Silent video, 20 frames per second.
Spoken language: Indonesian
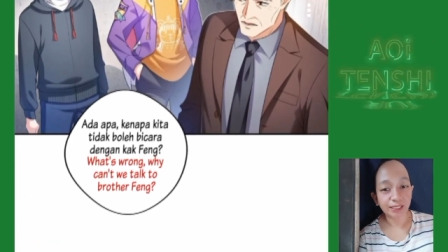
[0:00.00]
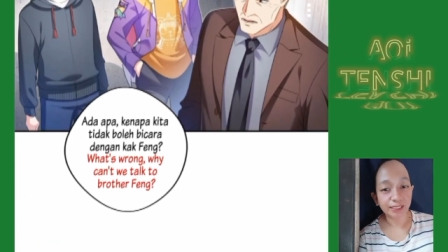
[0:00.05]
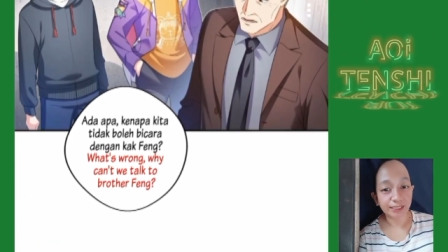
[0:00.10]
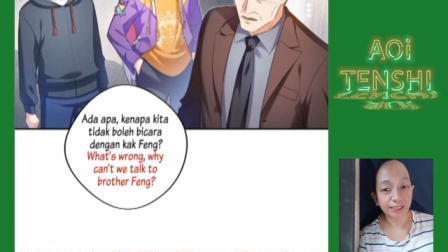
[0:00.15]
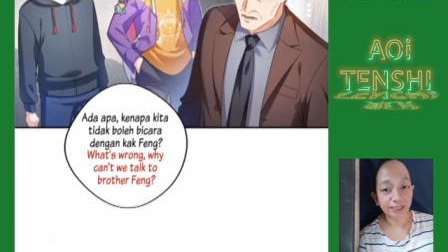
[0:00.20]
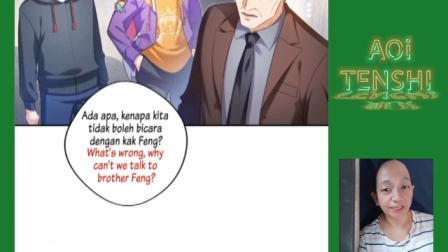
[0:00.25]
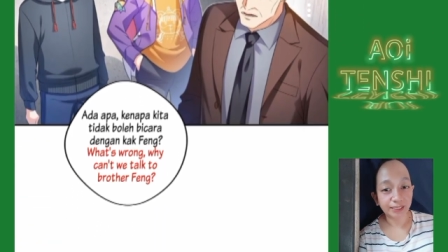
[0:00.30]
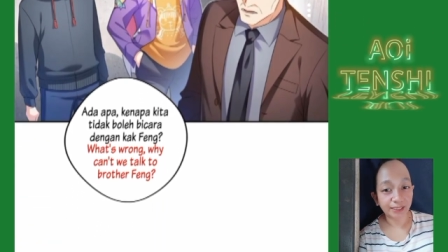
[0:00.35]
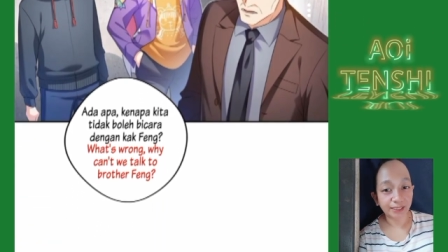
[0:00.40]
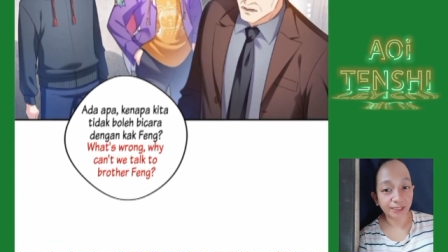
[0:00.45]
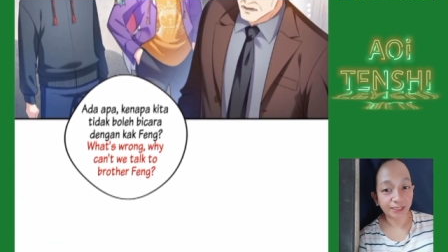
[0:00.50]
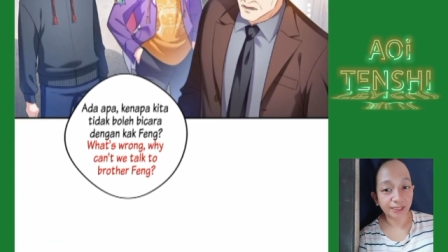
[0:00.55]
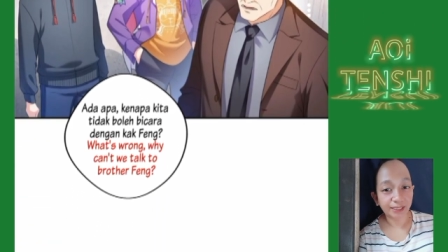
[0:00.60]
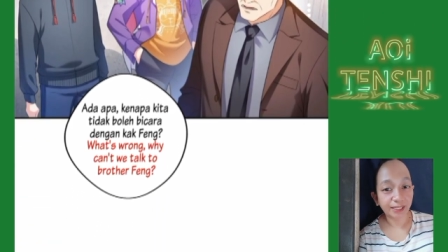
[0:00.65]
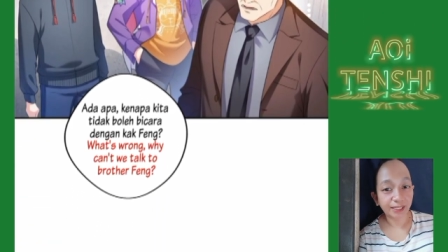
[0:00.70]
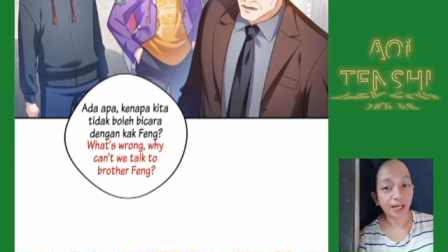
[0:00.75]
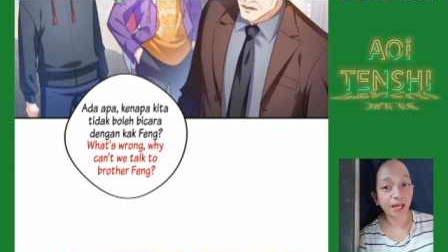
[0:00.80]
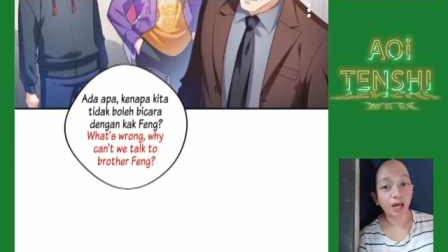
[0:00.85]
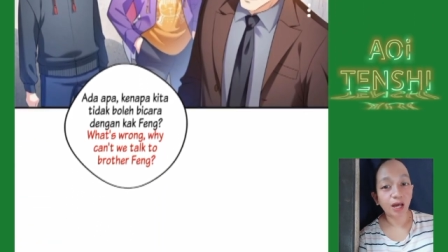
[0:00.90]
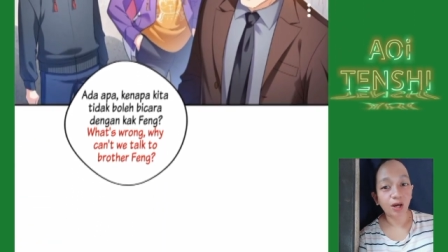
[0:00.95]
kali
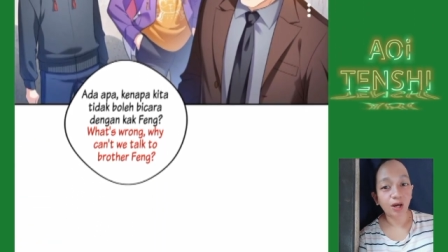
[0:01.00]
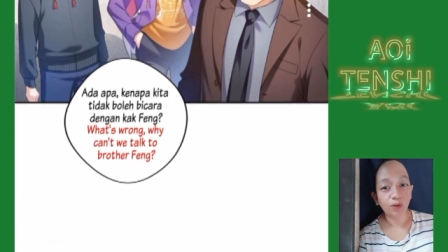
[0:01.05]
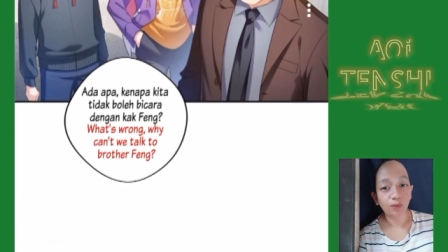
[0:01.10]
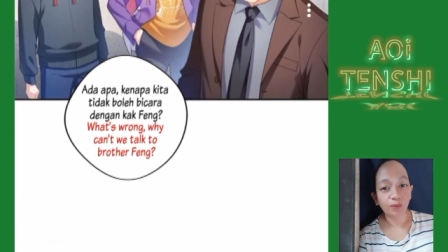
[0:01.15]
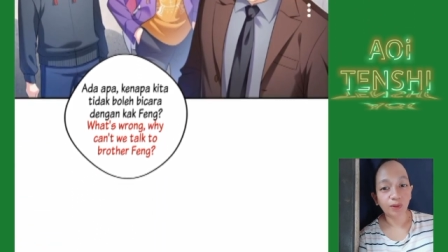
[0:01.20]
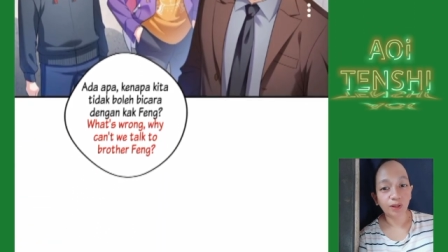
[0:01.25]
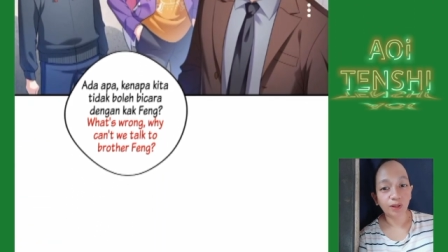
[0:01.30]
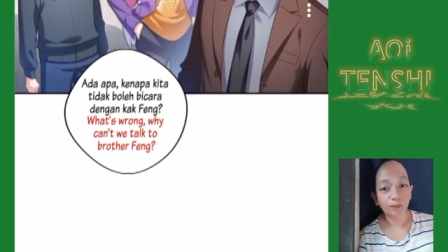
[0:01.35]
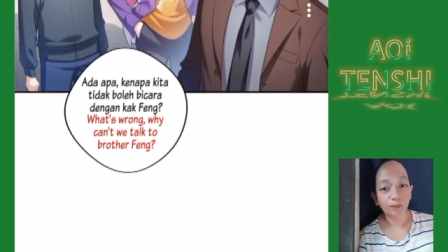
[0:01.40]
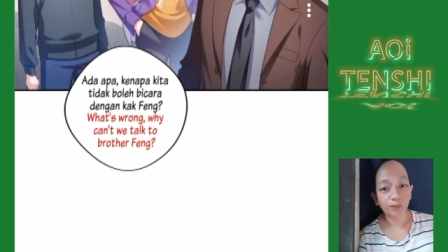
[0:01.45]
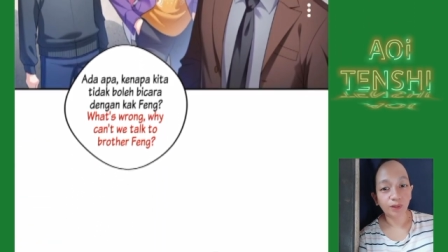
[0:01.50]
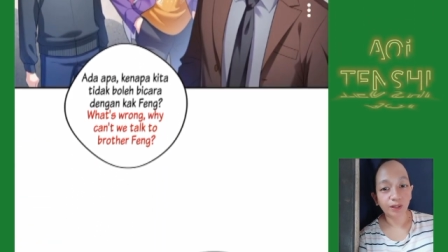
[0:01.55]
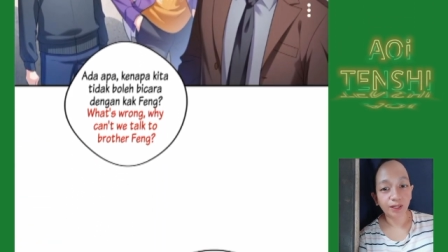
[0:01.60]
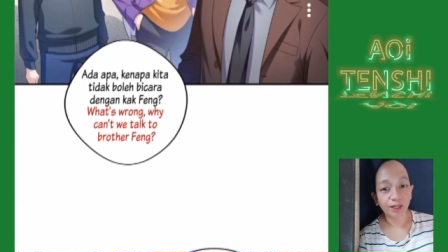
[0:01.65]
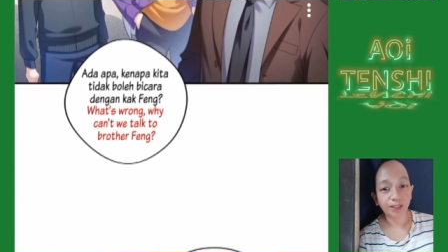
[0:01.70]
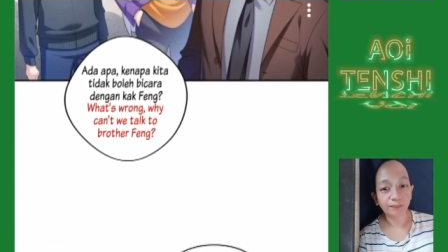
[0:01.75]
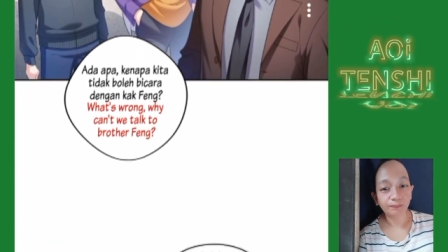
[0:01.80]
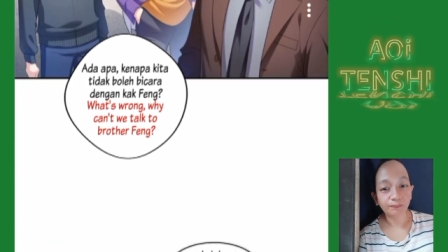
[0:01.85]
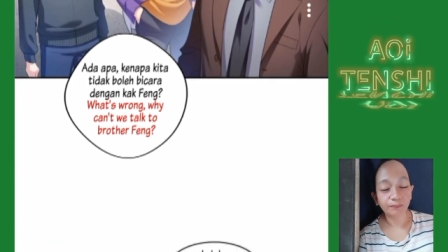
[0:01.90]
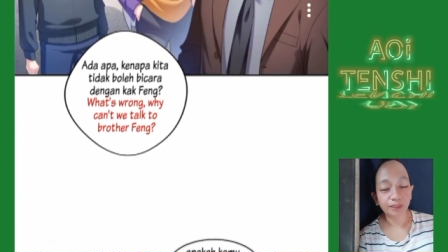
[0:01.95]
ini, one
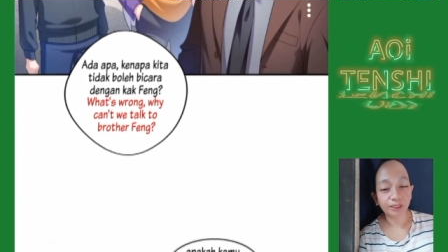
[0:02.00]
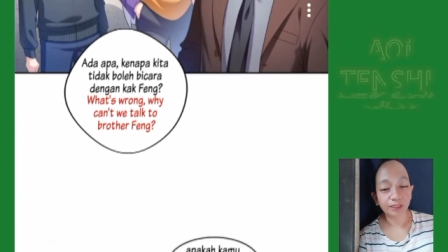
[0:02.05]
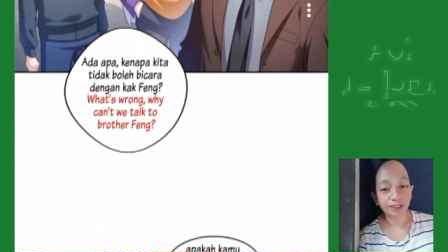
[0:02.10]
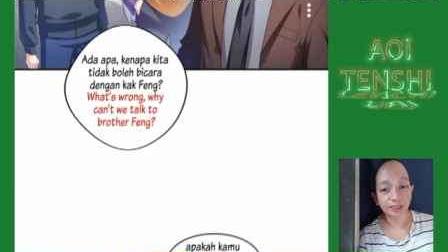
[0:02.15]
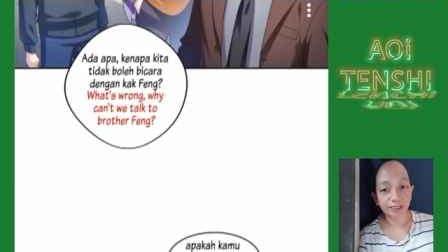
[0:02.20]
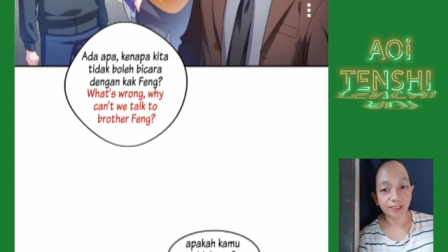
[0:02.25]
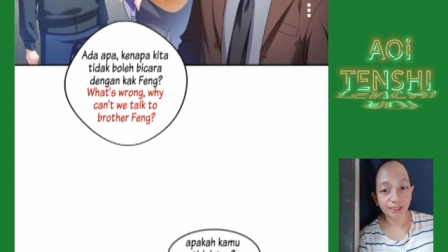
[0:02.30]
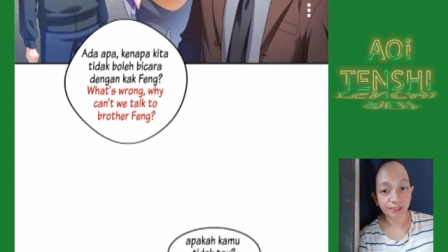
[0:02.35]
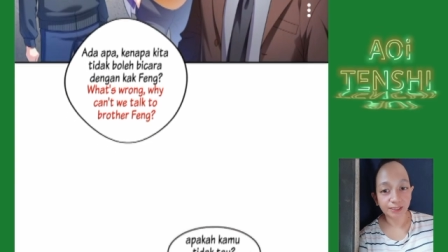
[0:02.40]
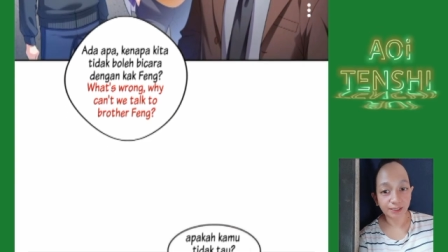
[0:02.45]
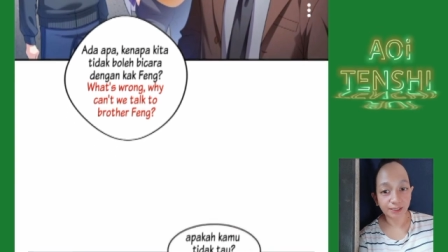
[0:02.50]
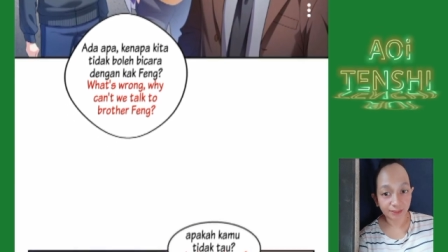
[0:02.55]
one pergi